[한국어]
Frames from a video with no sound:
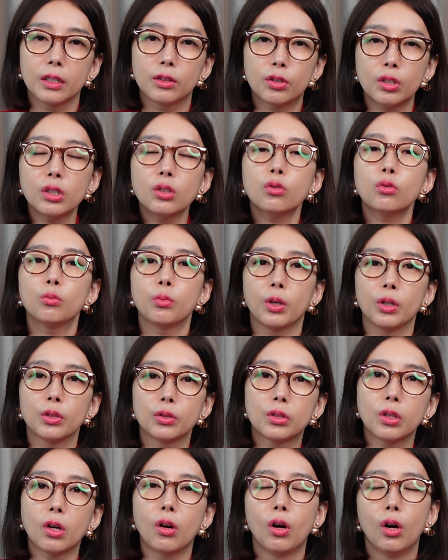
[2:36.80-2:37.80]

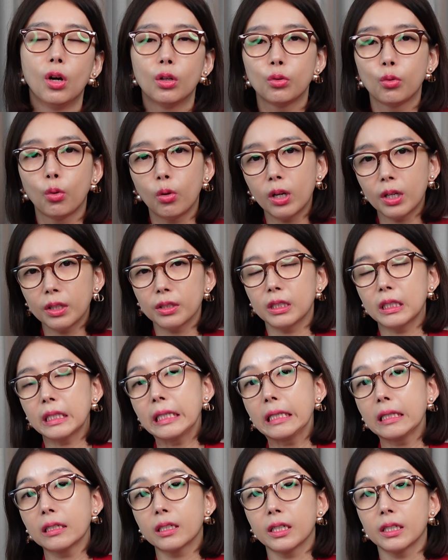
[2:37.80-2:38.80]
띄우면서 논란을
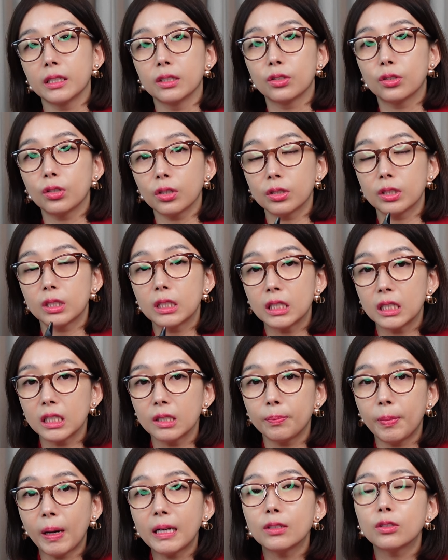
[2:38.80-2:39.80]
일으키는 첫
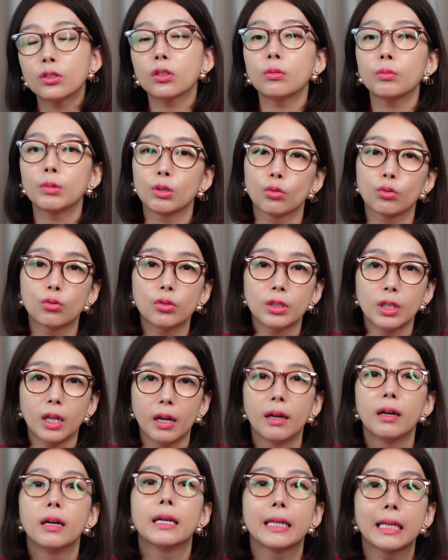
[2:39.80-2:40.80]
시발점이 누구냐?
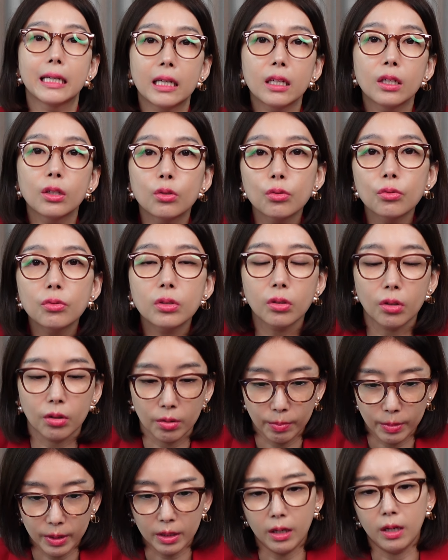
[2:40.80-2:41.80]

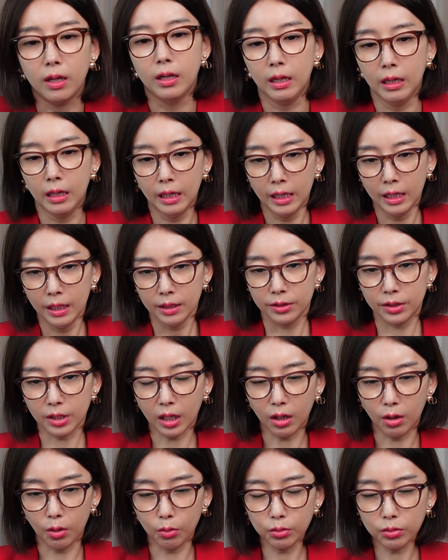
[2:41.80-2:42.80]
이준석입니다.
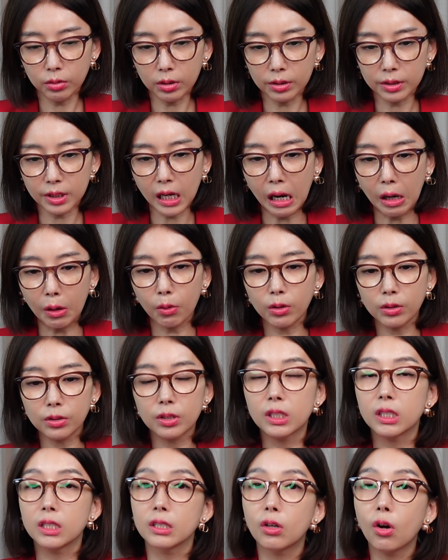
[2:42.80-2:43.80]
자, 오늘
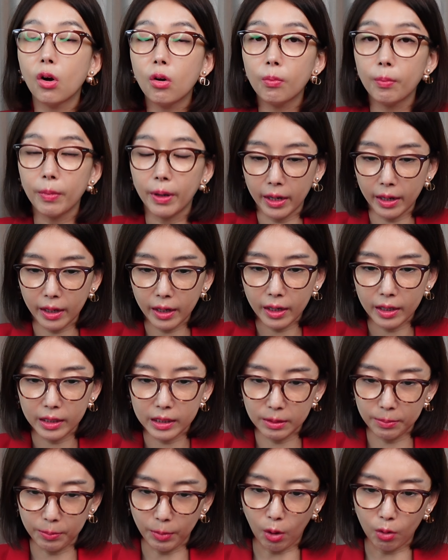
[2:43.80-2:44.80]
창원지검에
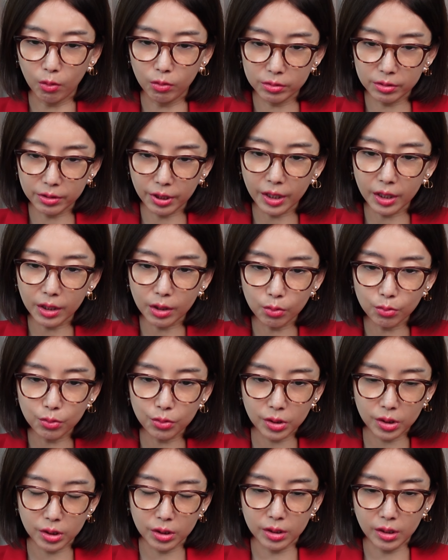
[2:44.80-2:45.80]
이 명태균
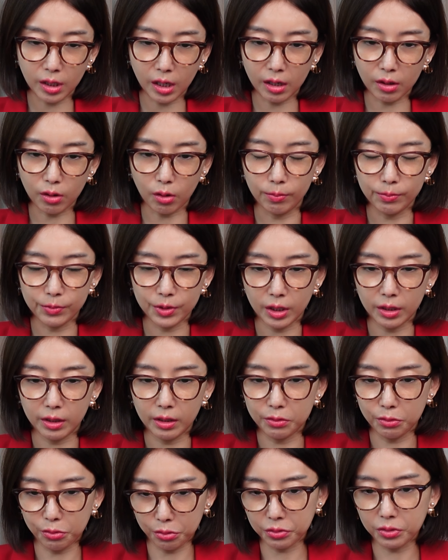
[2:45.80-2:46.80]
씨가
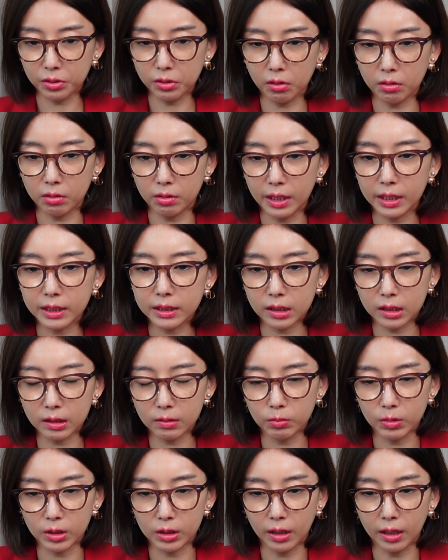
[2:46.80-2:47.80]
검찰에 출석을
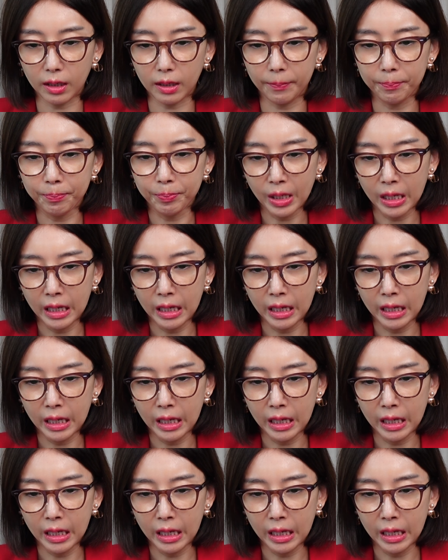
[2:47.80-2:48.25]
했습니다.